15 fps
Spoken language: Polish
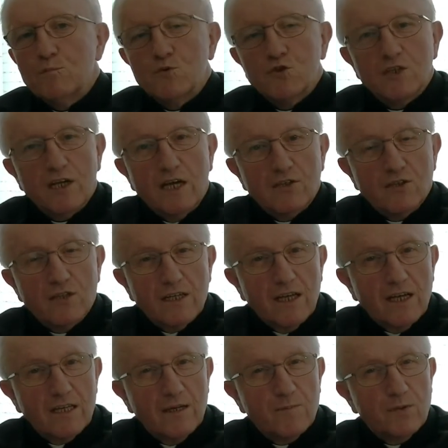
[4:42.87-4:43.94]
przyjaciel
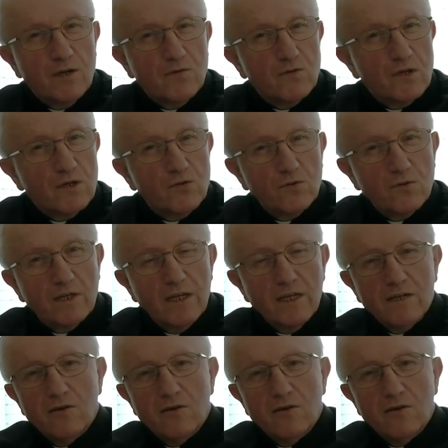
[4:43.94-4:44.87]
Jana Pawła II,